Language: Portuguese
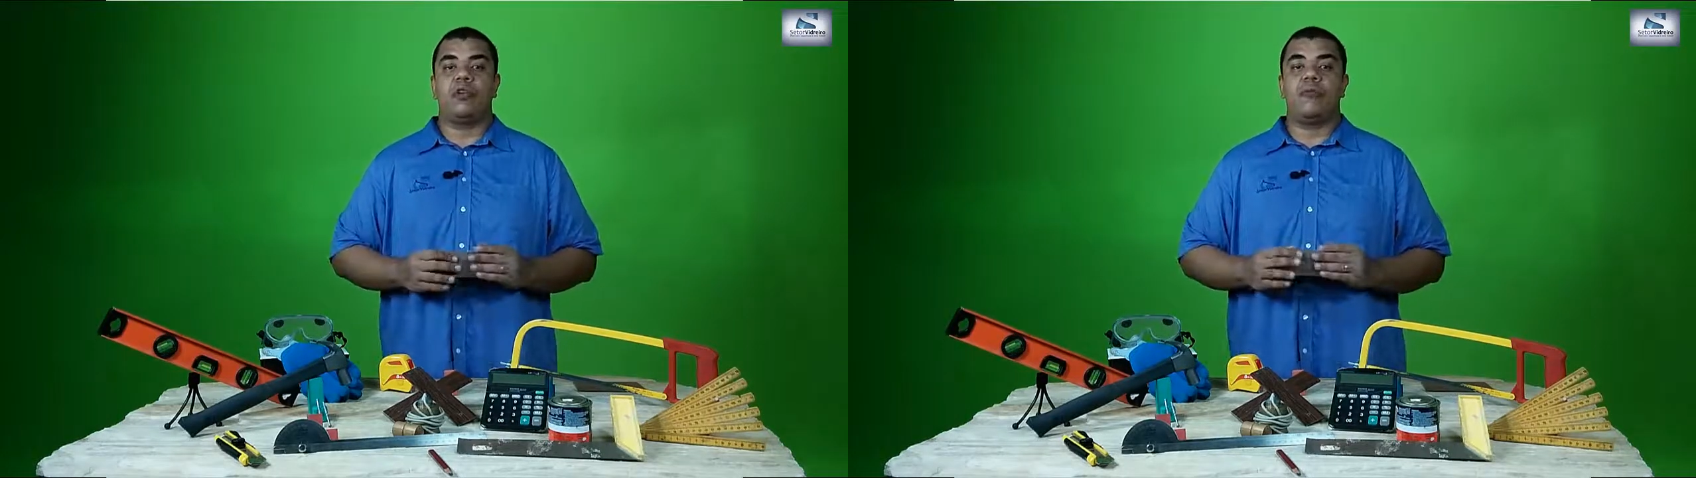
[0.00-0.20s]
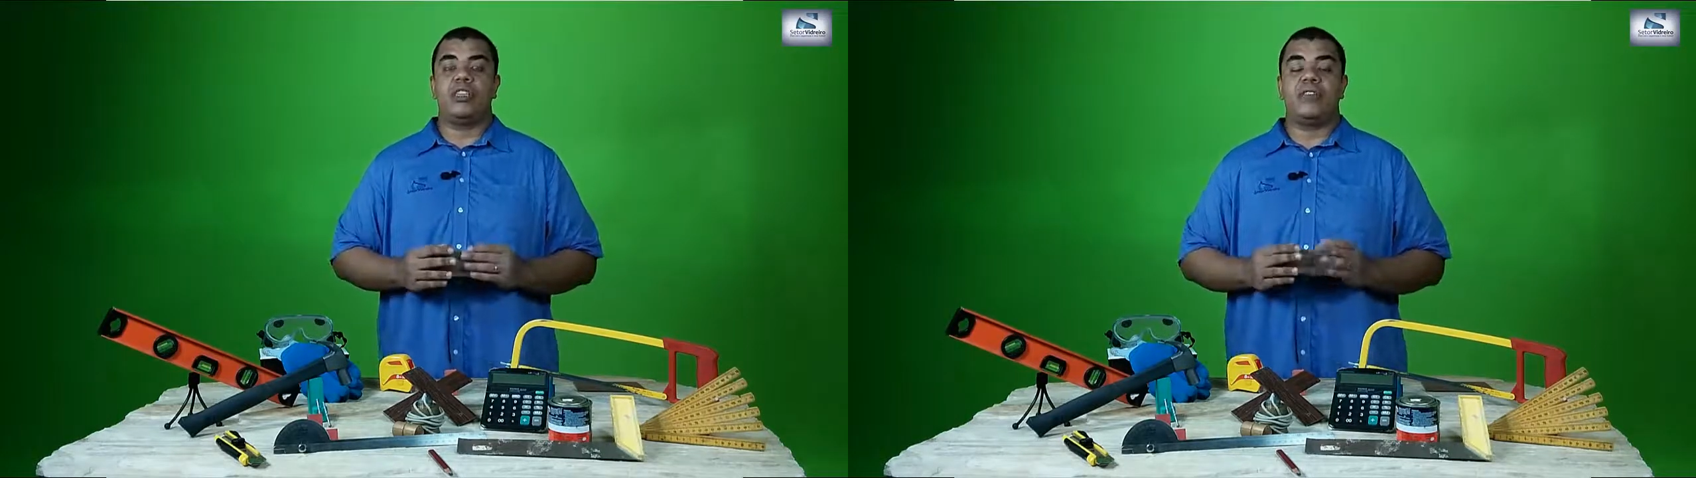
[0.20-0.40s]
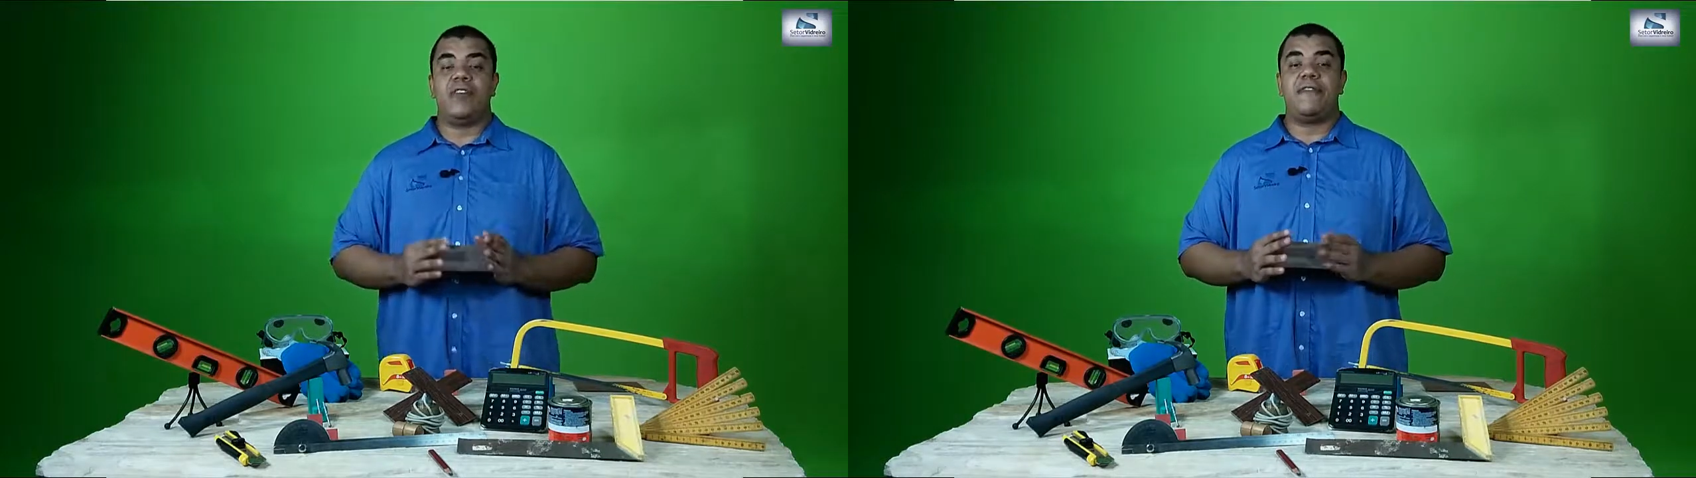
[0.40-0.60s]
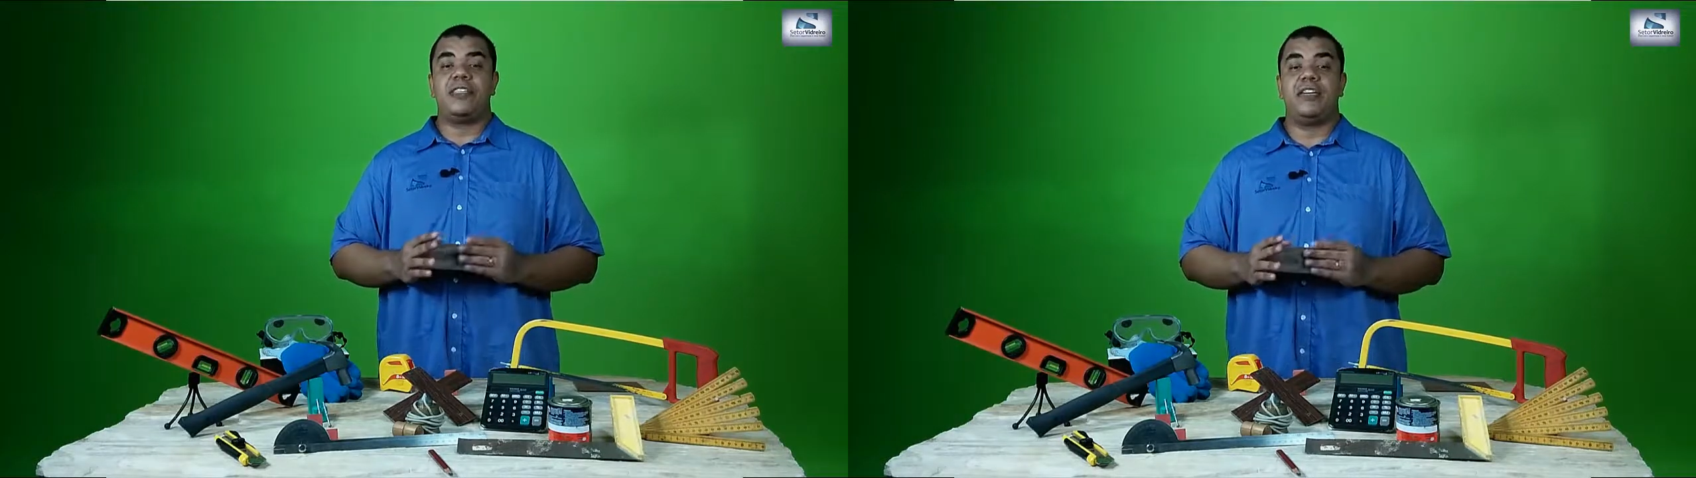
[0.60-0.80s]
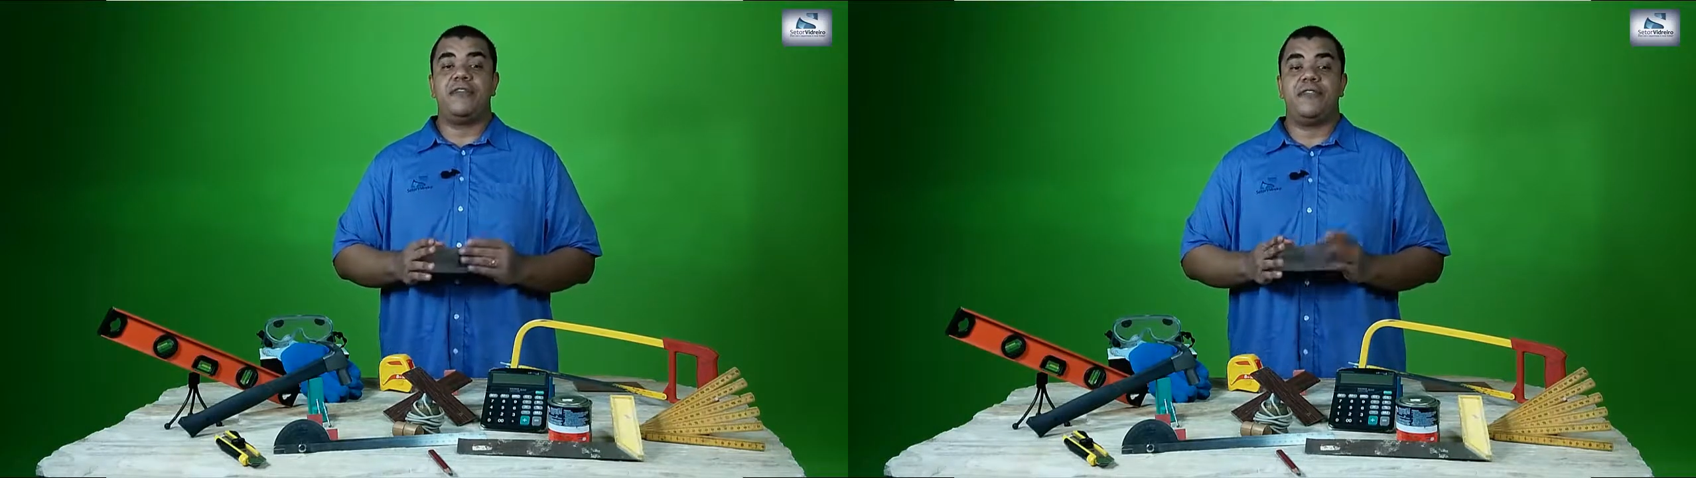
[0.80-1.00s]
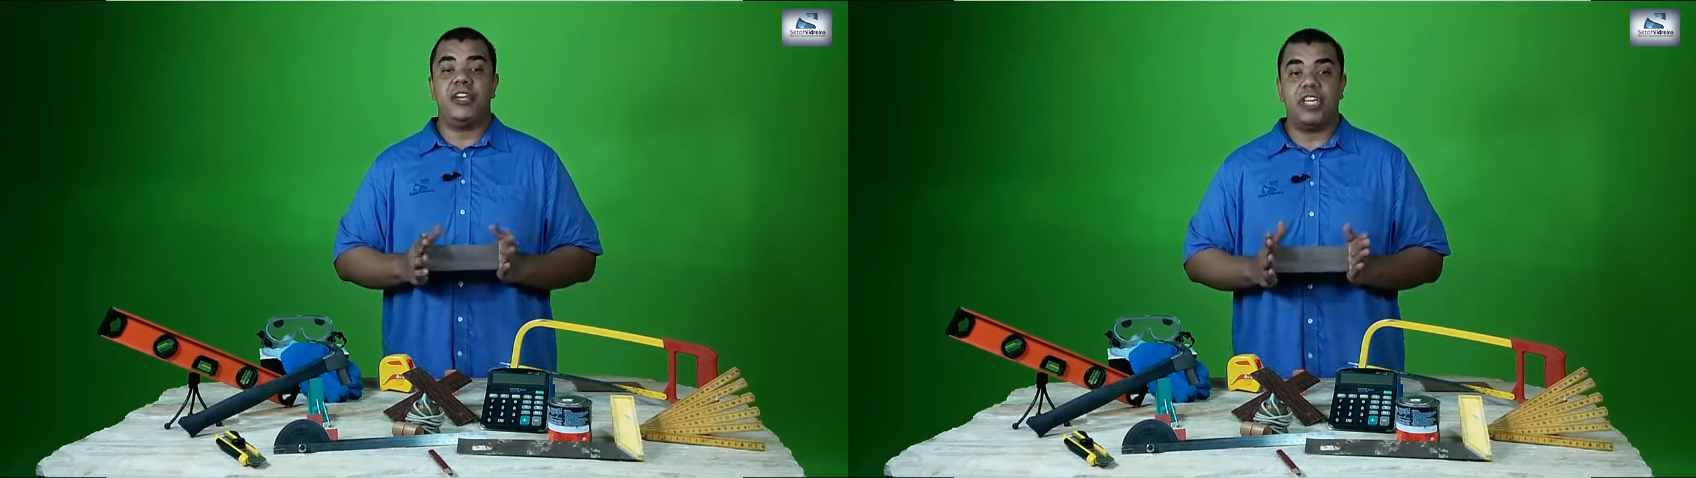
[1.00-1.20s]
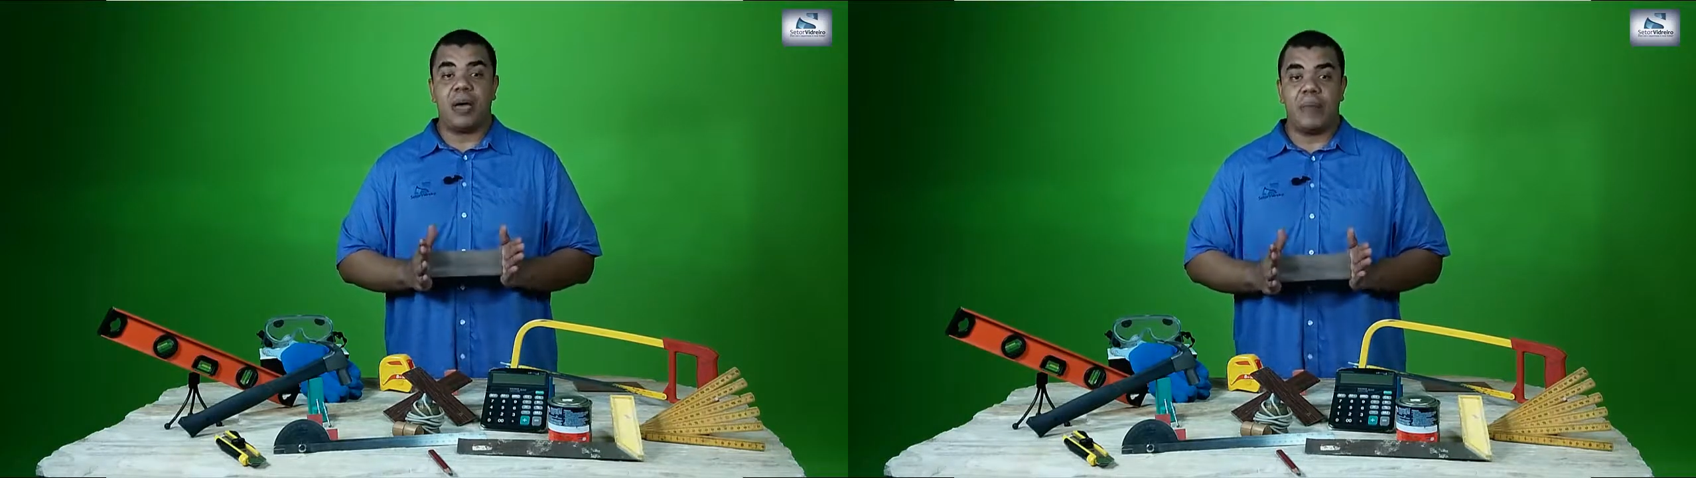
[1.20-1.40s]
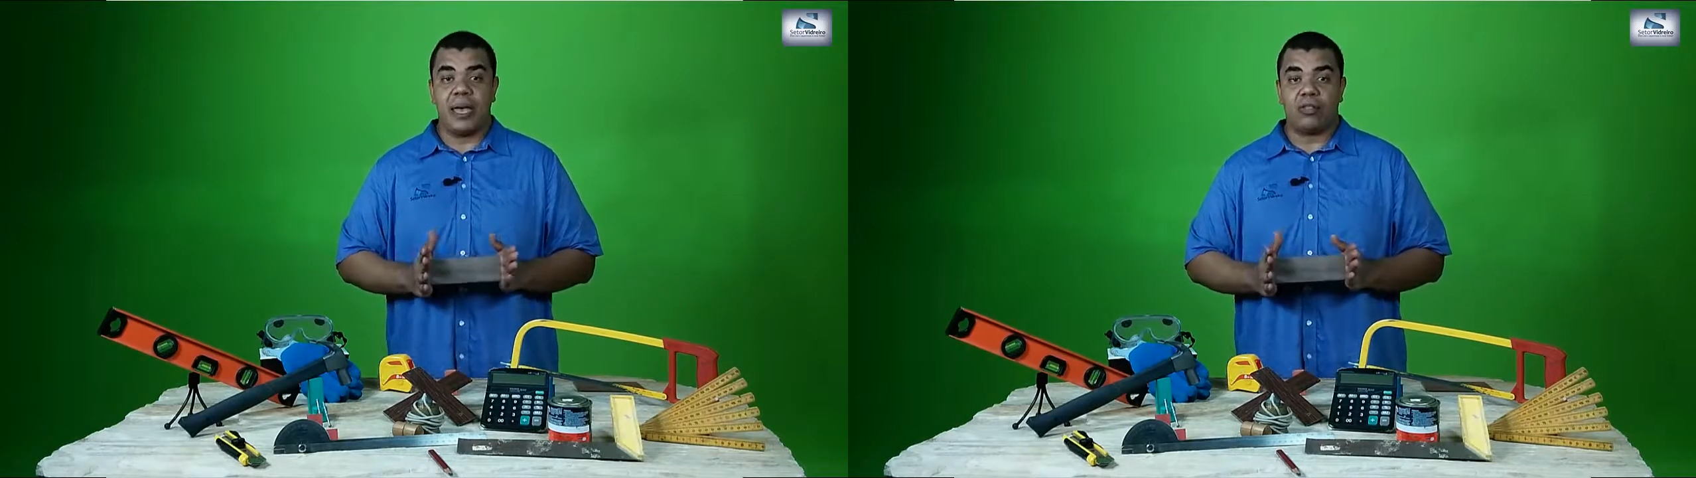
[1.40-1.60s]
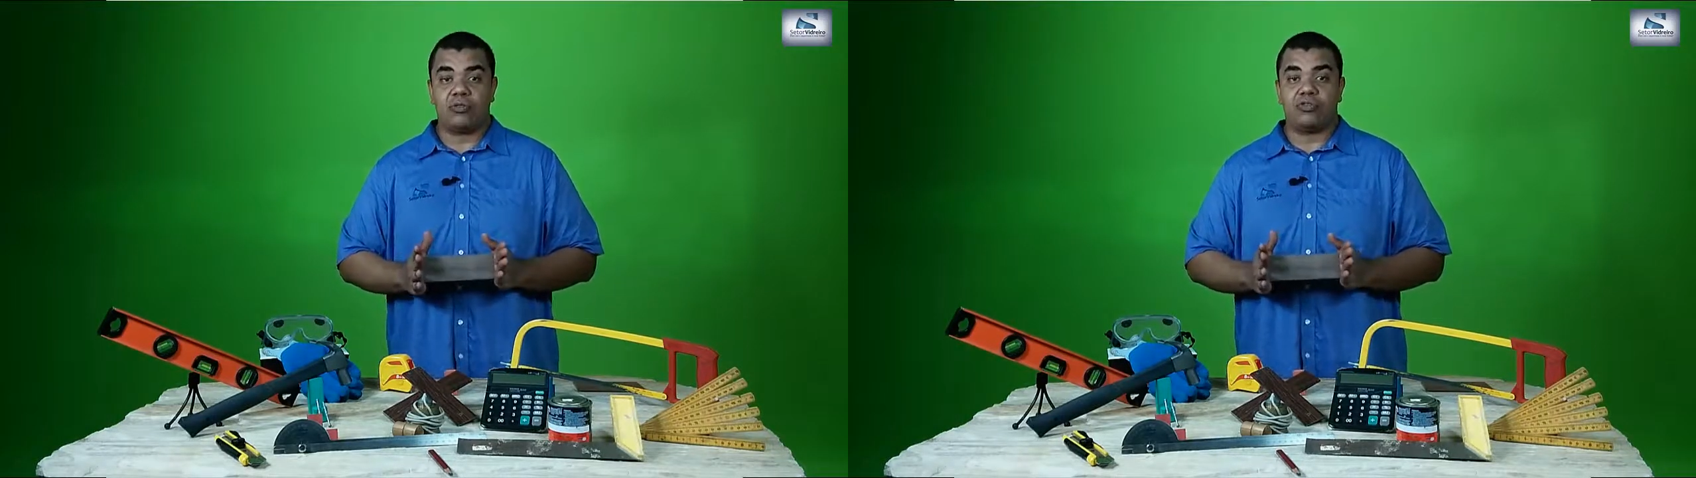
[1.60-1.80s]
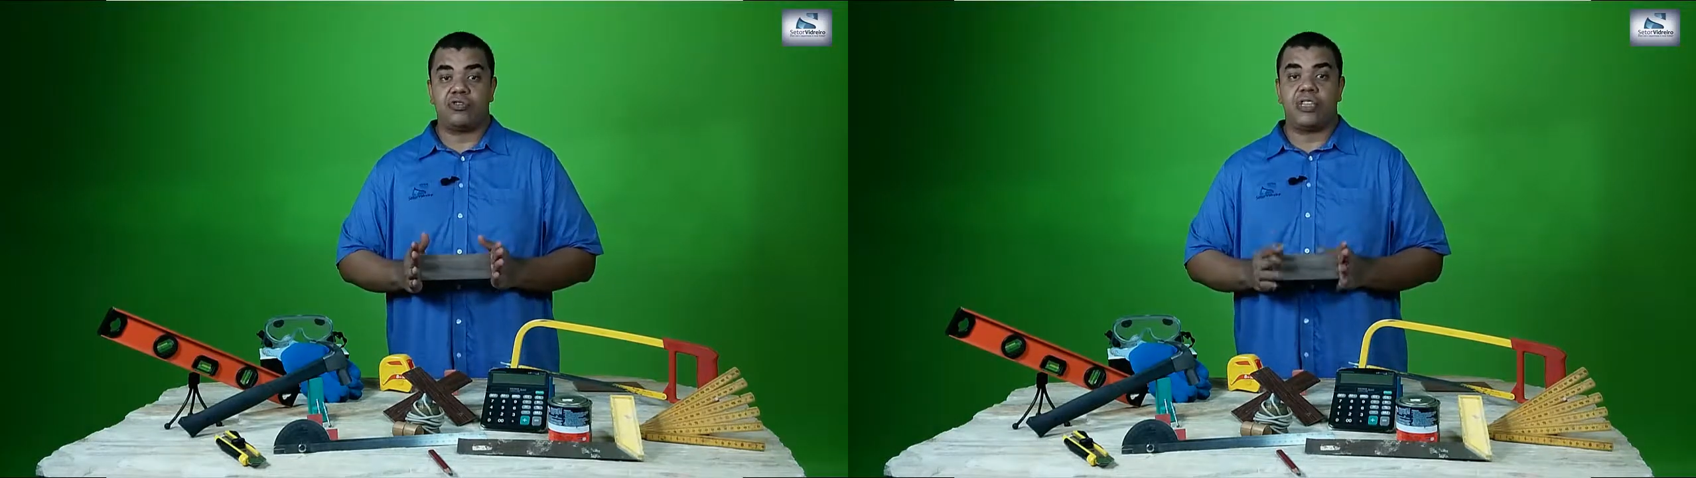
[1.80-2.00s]
quando você vai fazer
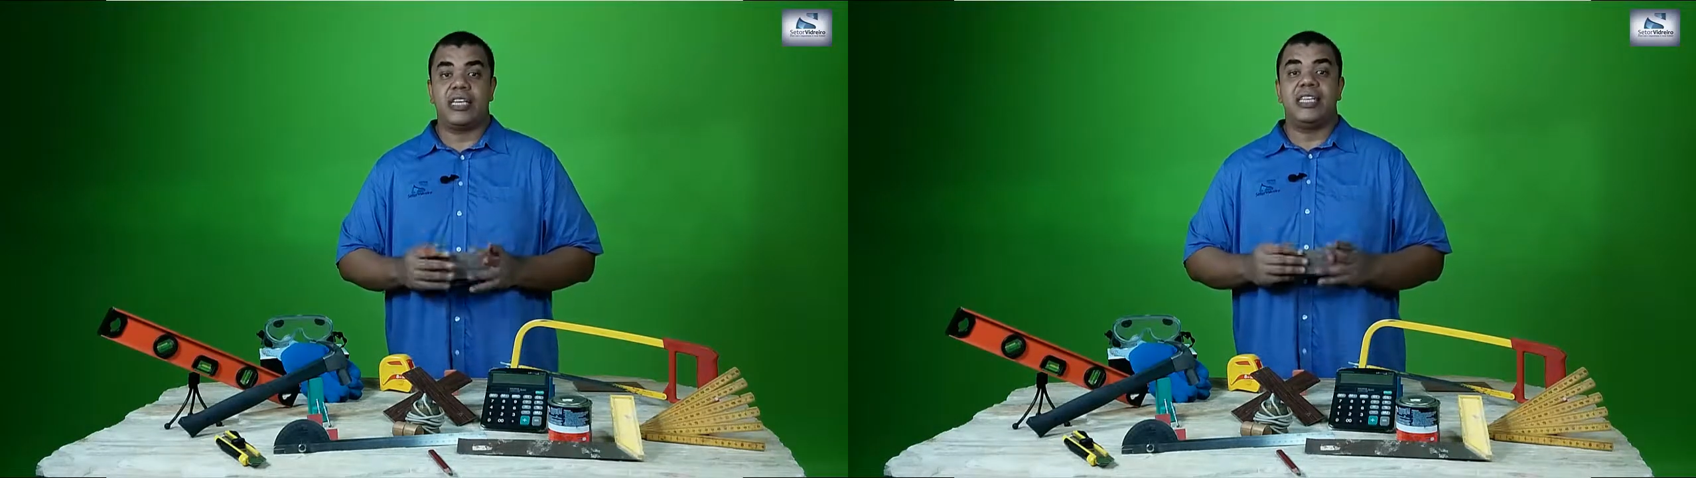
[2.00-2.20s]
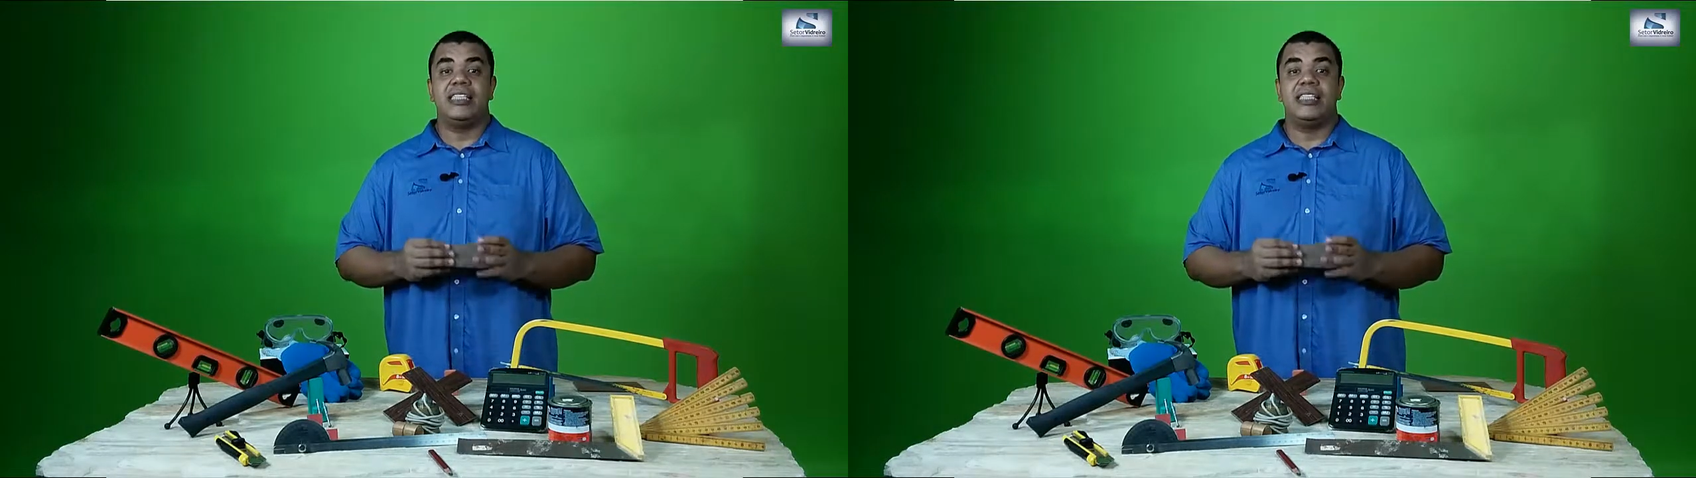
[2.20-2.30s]
fechamentos